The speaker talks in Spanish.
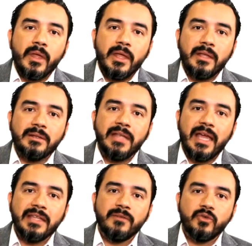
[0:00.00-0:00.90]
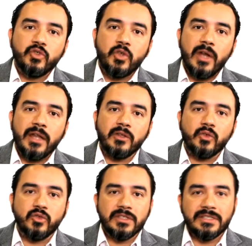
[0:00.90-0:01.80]
eh, dejan de funcionar,
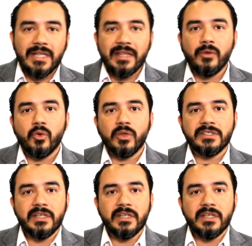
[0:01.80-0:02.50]
entonces las neuronas